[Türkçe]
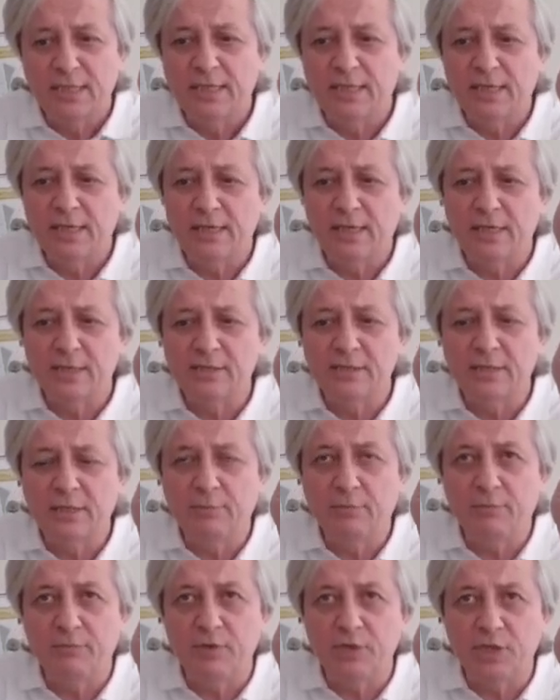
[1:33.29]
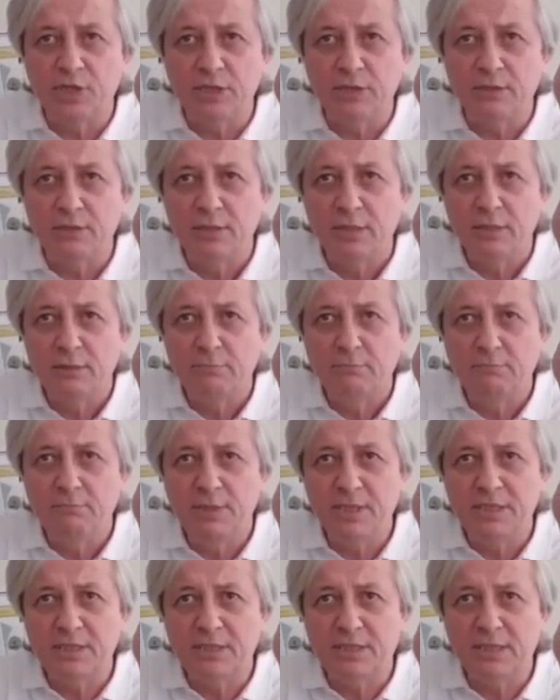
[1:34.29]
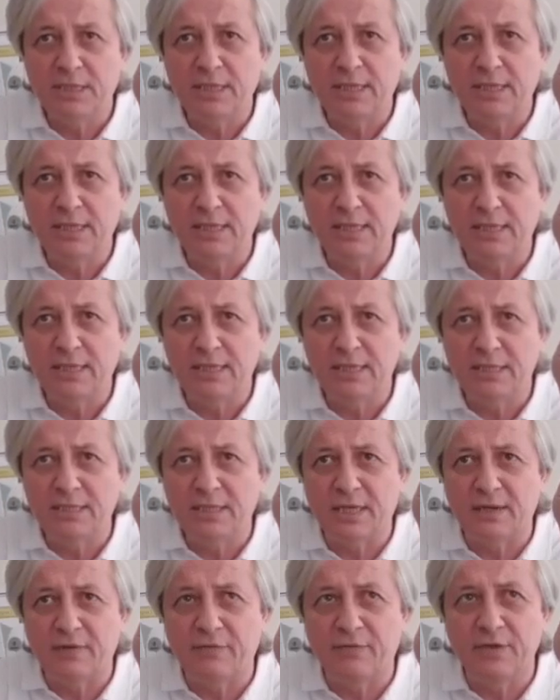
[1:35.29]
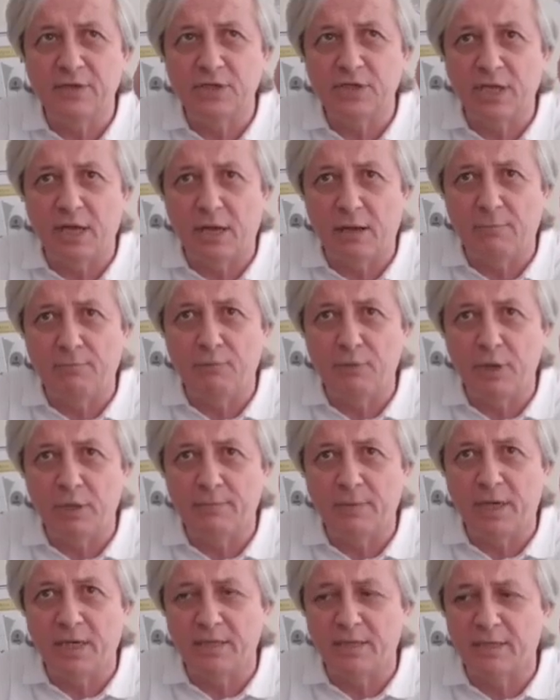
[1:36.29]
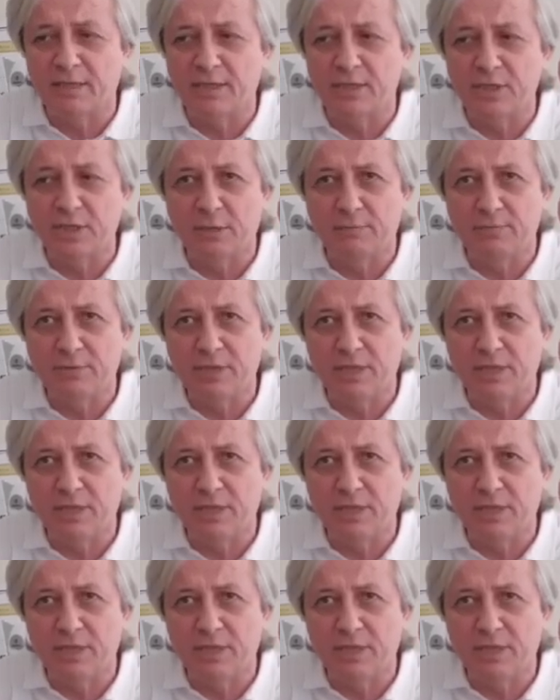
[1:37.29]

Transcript: Yani aslında bu fişin bir e, tarafı işte ampule bağlı arkadaşlar.